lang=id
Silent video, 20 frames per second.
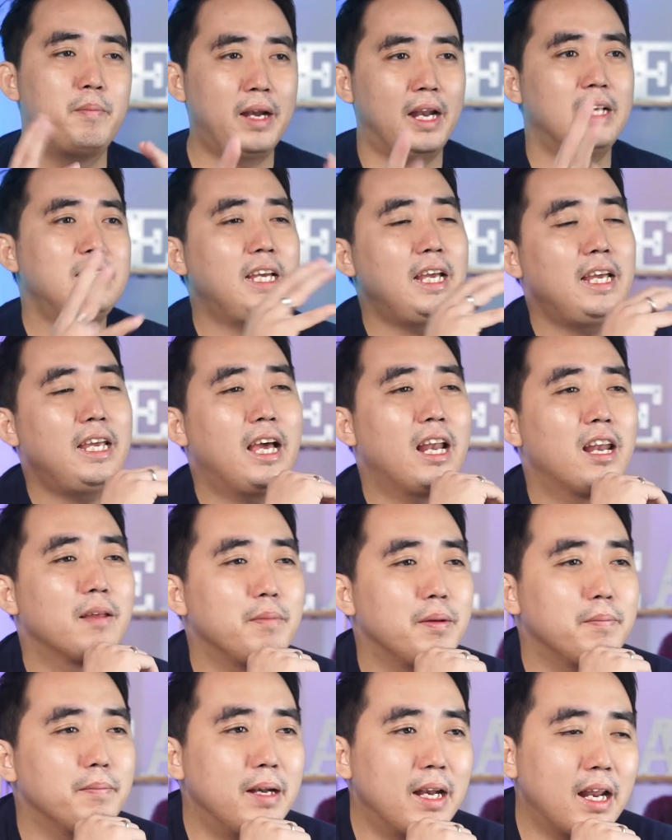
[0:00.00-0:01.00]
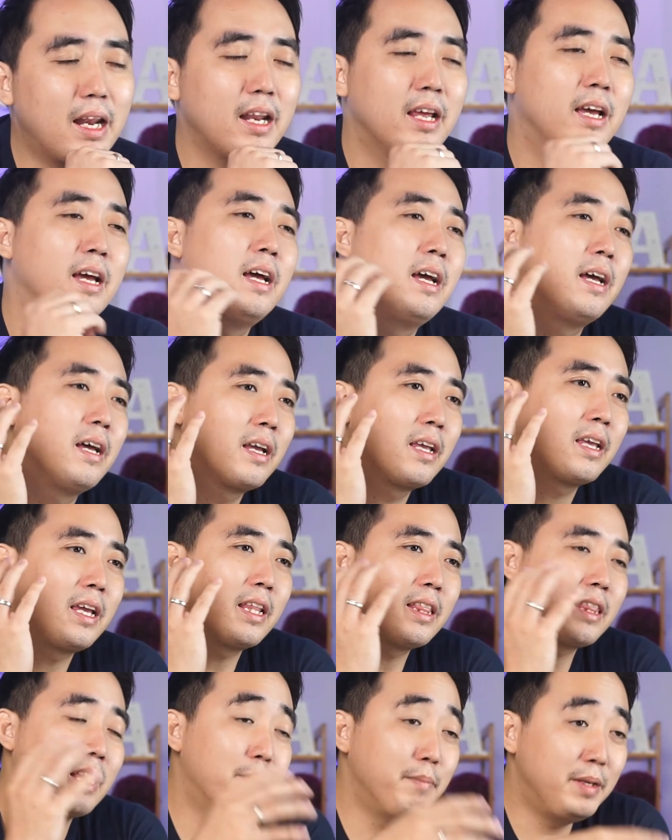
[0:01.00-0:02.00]
Mana sih yang lebih benar
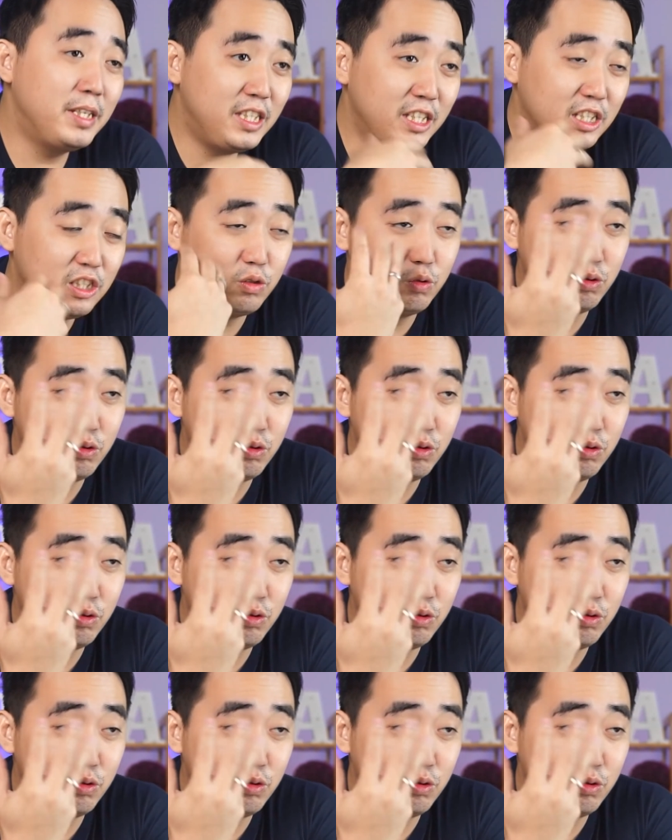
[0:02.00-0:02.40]
kita bisnis